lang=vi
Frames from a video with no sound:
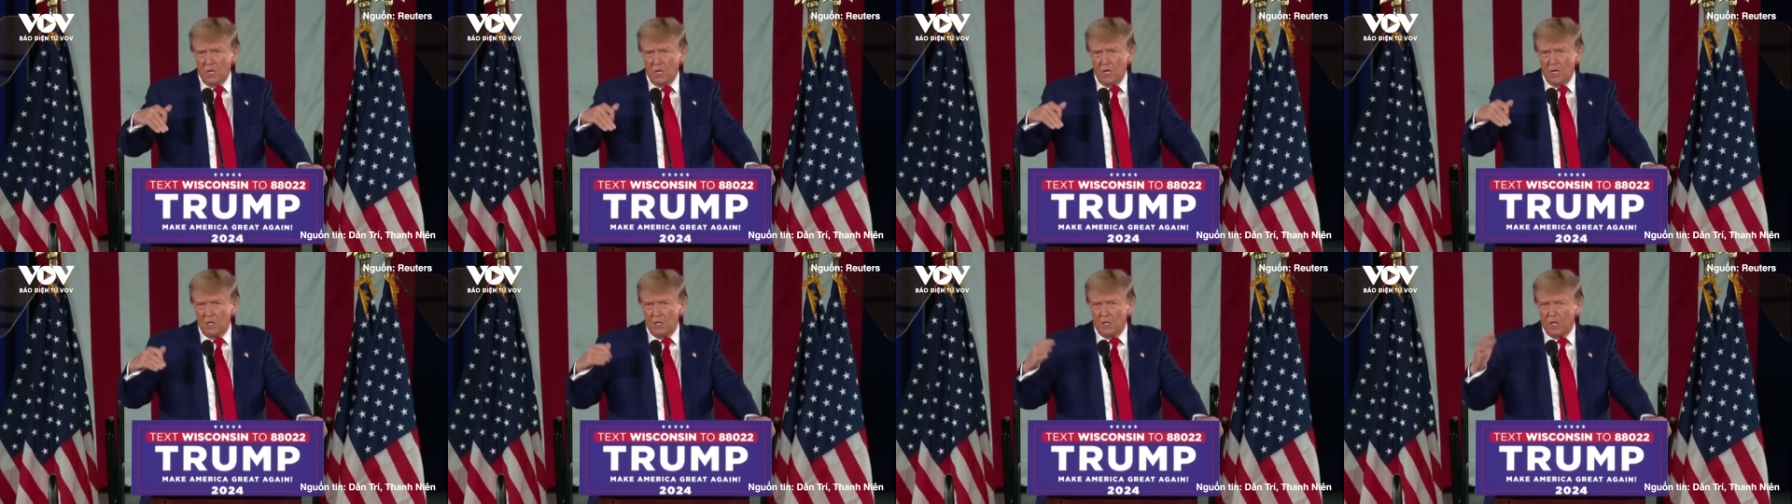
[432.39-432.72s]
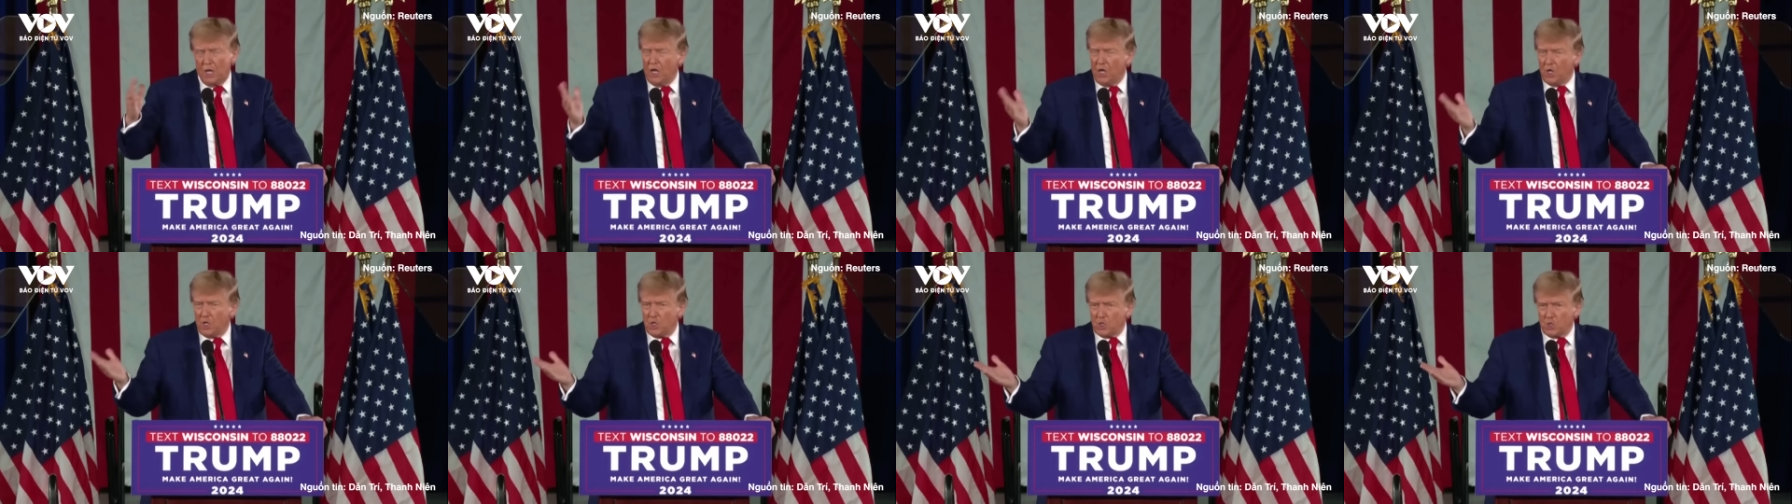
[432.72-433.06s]
Chúng
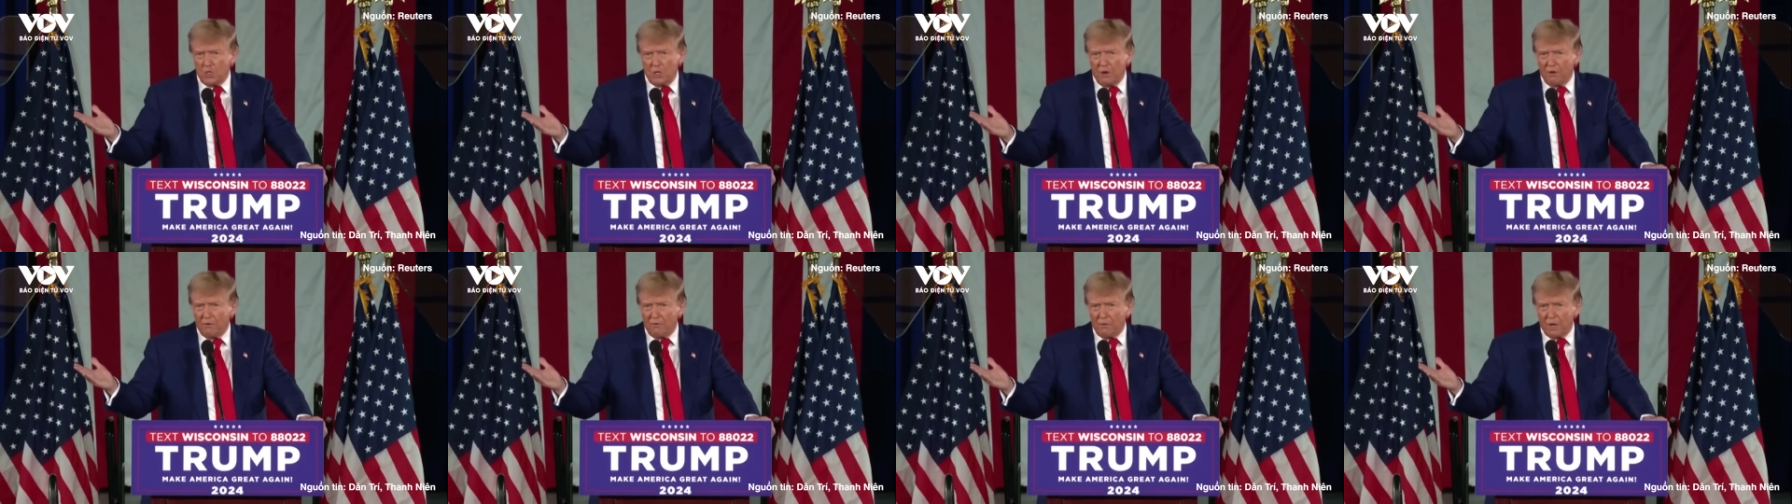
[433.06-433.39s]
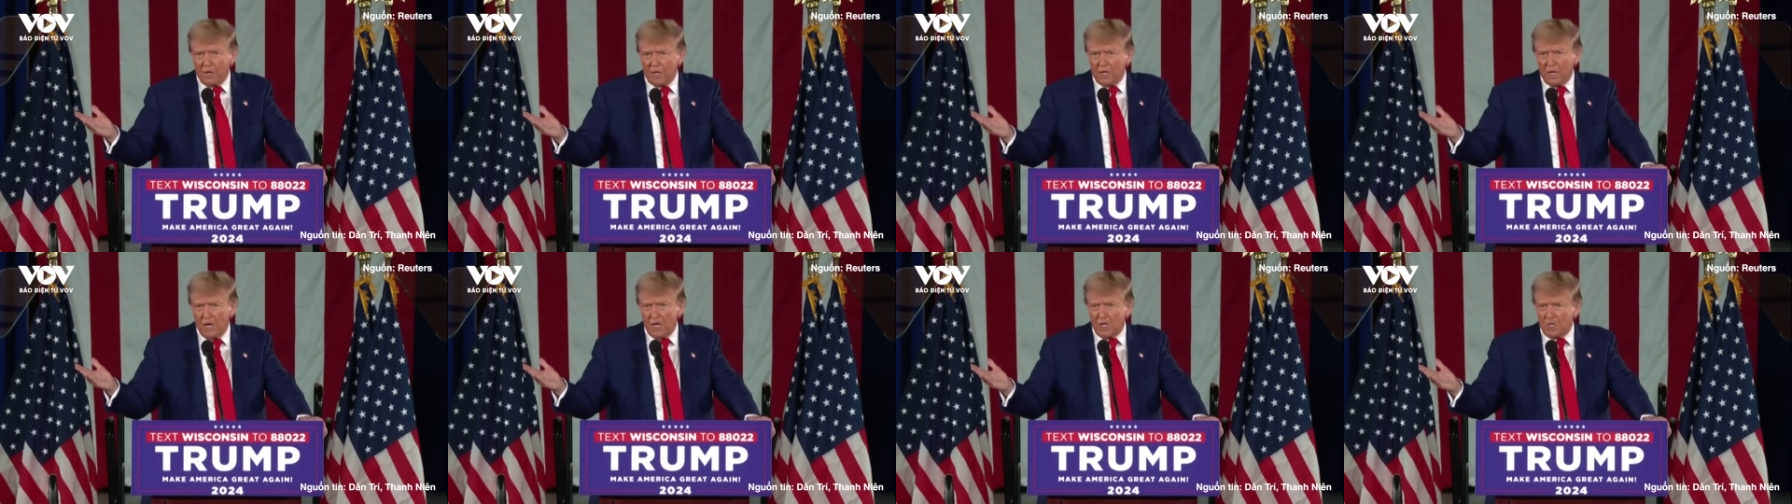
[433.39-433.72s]
ta có
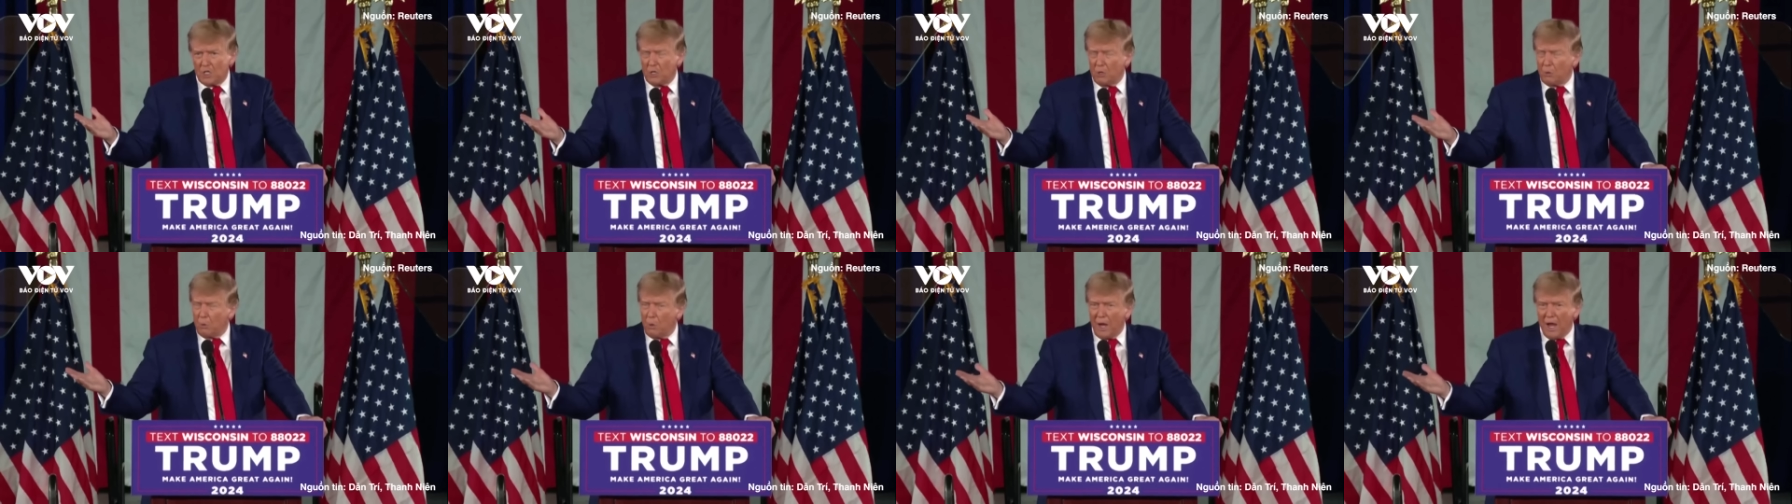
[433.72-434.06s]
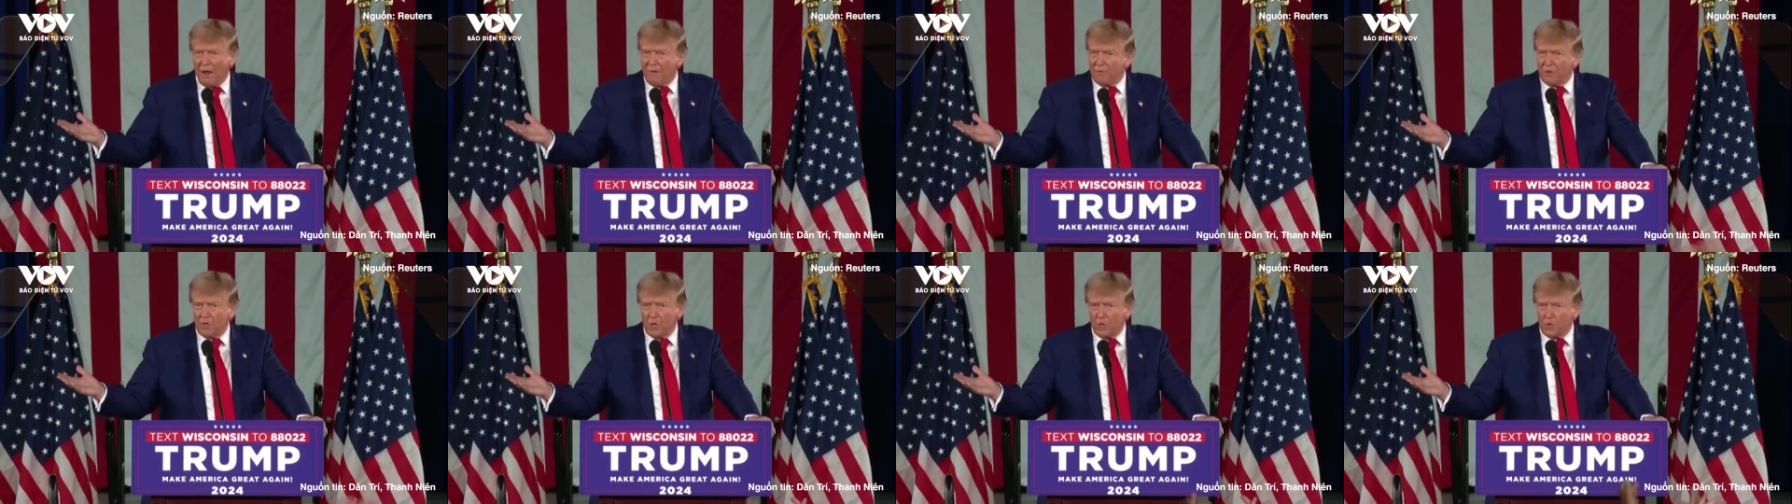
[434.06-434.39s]
40.000 quân
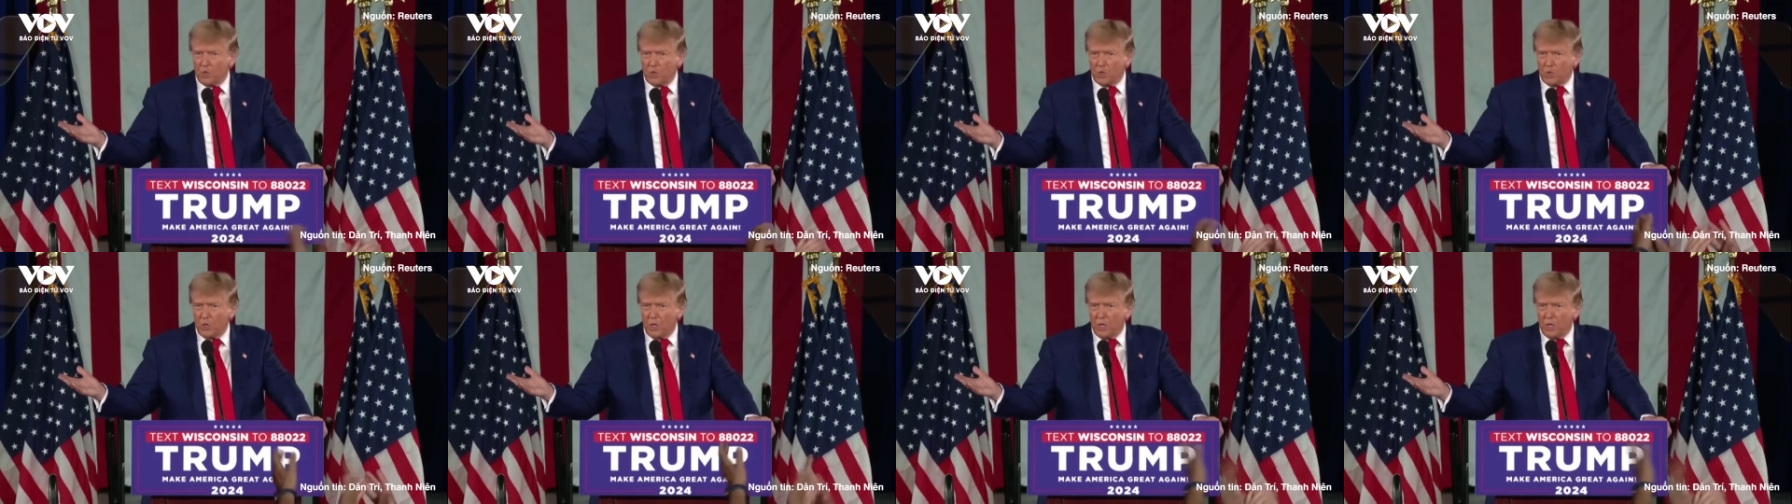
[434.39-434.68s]
đang ở trong